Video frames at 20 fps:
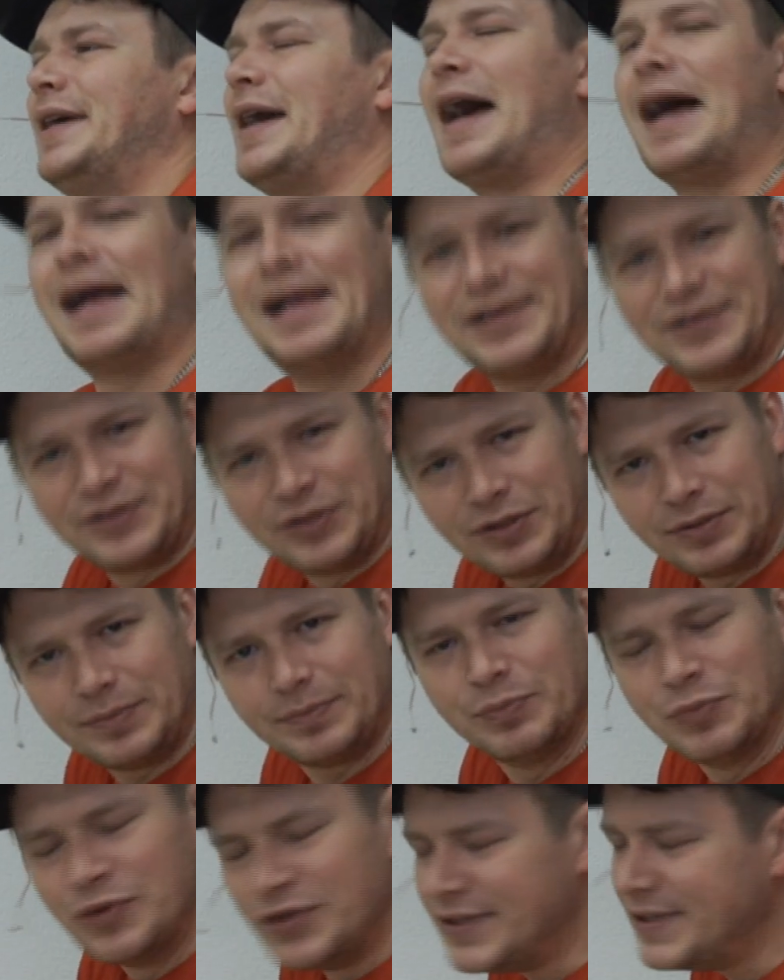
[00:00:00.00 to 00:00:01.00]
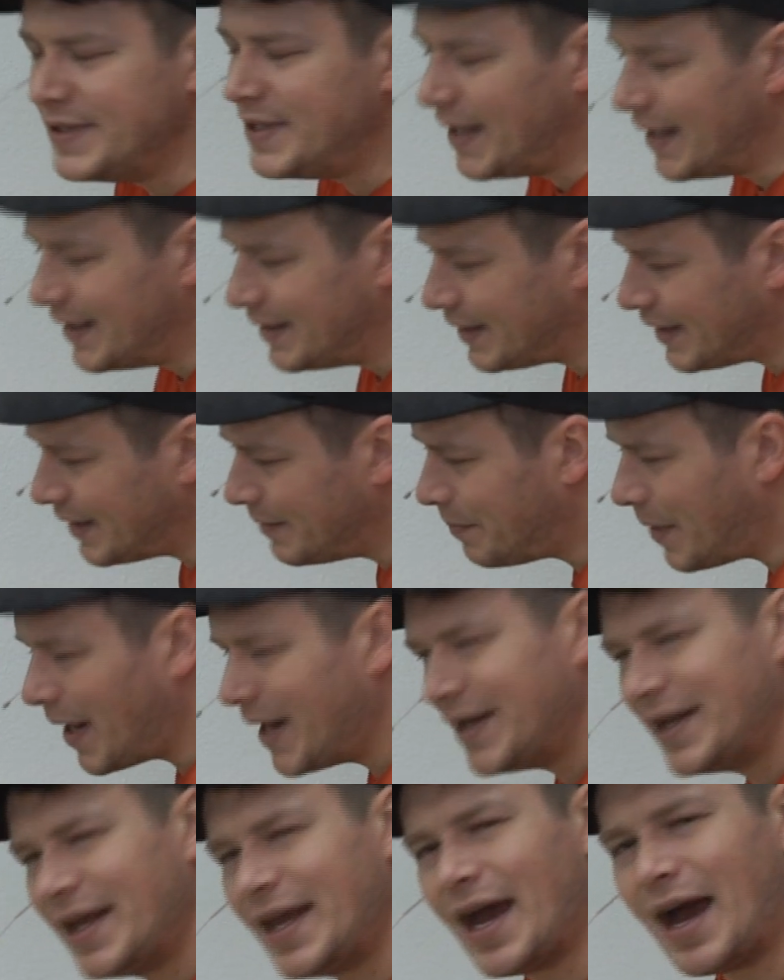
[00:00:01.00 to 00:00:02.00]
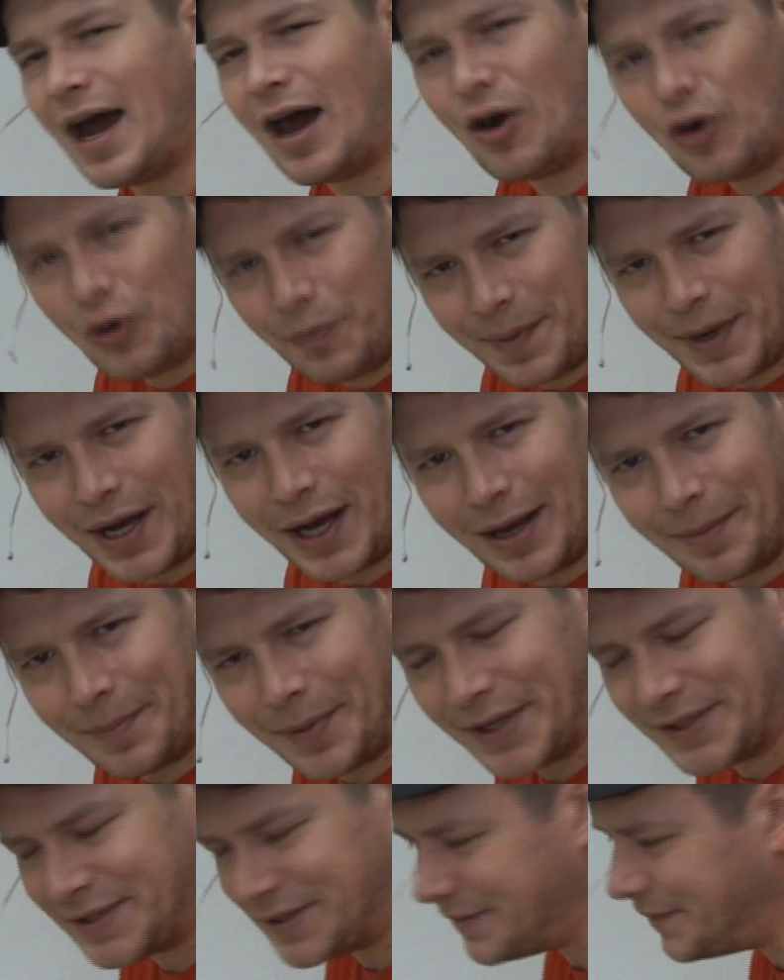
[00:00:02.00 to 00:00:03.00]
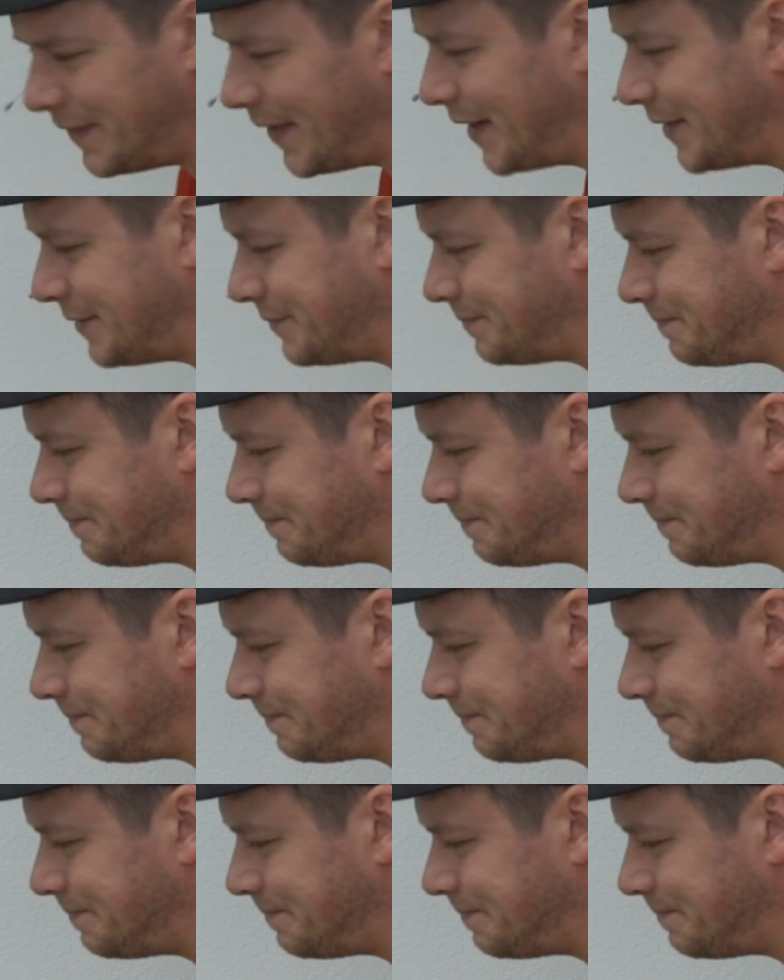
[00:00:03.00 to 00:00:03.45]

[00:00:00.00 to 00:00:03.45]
Also müssen die hinteren Beine ja auch bearbeitet werden.